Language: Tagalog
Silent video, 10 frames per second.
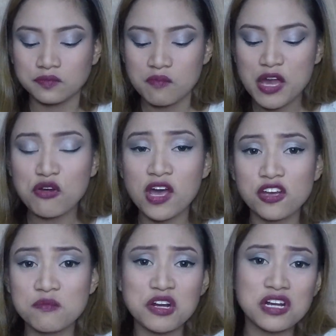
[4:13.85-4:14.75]
Pero
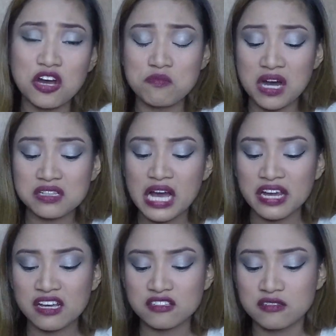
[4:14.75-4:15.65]
ngayon, meron na ako mga
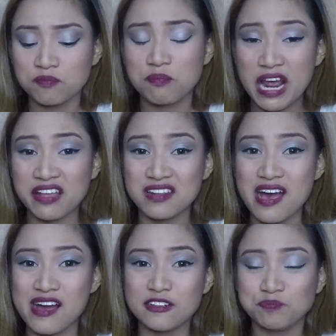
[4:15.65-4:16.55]
diet plan
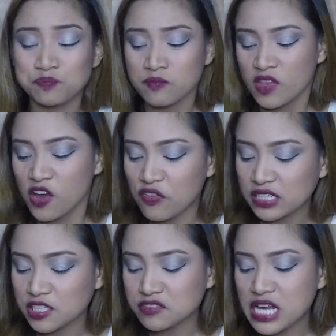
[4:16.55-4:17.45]
na
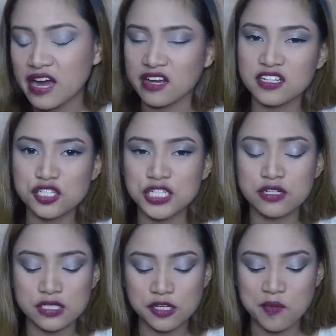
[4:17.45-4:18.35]
effective sa akin, i-share
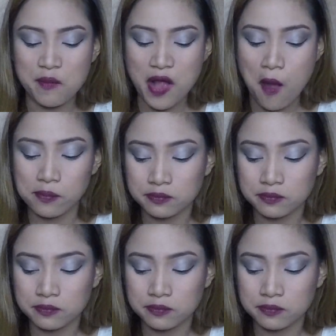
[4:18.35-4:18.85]
ko sa inyo mamaya.